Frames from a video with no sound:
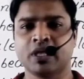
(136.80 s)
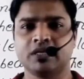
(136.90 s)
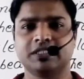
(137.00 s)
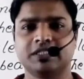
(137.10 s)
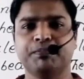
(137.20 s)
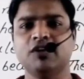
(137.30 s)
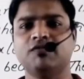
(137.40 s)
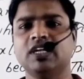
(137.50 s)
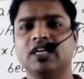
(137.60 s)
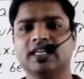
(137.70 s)
सिंपल
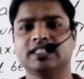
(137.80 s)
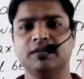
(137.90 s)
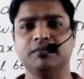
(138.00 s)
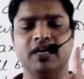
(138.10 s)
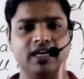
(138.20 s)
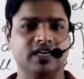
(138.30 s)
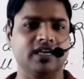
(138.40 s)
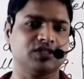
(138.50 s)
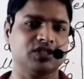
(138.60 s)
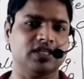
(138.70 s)
व्हील एक्सल में एक
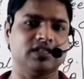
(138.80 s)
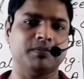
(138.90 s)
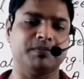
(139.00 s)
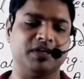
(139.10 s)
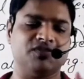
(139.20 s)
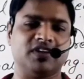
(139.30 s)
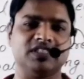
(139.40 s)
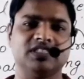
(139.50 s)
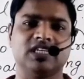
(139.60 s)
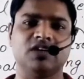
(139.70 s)
एक्सल था पर
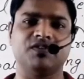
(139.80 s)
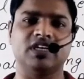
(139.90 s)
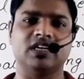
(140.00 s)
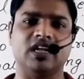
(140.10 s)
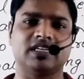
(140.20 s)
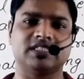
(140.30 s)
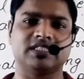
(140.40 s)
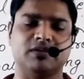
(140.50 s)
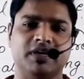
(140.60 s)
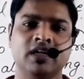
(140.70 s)
डिफरेंशियल व्हील एक्सल
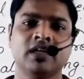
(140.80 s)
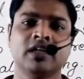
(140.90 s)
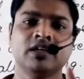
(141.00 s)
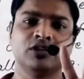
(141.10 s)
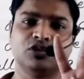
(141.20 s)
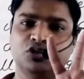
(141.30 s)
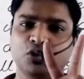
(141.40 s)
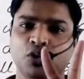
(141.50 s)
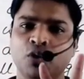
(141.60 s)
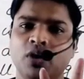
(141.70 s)
में दो
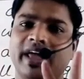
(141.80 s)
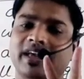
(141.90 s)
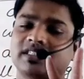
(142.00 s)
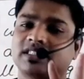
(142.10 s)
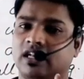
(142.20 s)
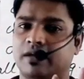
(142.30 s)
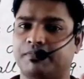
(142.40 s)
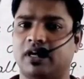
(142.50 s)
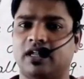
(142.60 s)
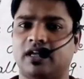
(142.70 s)
एक्सल
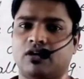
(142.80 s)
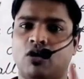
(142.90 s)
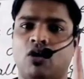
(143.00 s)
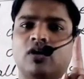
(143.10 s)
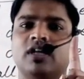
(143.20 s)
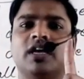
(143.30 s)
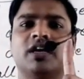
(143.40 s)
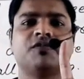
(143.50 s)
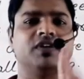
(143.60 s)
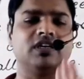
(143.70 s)
आपका रहेगा और एक
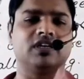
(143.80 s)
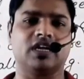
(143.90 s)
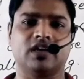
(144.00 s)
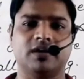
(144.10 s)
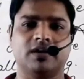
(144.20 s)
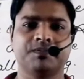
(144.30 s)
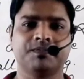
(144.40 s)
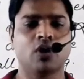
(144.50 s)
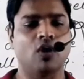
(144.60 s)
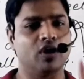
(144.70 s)
व्हील रहेगा
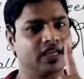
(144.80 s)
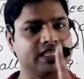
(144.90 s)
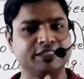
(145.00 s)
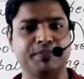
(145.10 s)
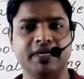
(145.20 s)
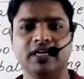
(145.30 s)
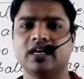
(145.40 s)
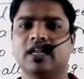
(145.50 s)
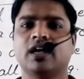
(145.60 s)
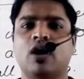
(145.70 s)
और एक स्पेंडल
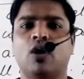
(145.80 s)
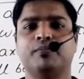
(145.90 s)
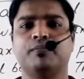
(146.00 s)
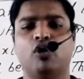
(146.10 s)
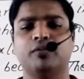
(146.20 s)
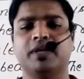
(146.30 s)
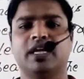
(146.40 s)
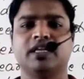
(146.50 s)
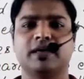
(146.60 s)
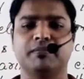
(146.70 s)
रहेगा और बॉल
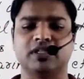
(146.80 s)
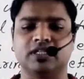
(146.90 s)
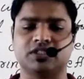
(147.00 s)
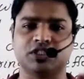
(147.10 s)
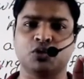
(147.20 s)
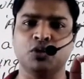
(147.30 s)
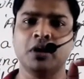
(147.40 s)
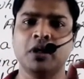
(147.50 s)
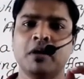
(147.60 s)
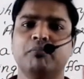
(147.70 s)
बियरिंग के मदद से इसको
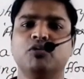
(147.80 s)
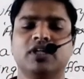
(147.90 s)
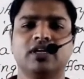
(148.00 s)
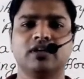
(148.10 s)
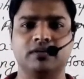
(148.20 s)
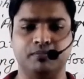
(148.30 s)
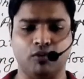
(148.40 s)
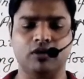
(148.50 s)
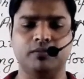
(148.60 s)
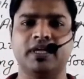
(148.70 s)
माउंटिंग
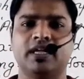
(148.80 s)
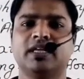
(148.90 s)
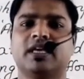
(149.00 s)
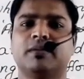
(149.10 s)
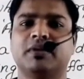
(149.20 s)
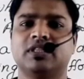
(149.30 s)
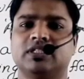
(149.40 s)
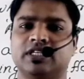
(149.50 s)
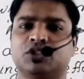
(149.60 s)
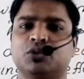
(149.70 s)
बॉल बियरिंग के मदद
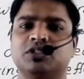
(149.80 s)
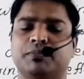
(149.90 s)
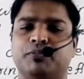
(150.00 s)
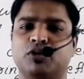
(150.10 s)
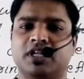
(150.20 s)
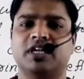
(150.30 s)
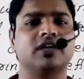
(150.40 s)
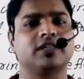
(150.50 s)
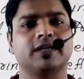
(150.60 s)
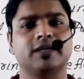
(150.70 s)
से इसको सपोर्टिंग कर
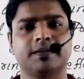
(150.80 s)
देंगे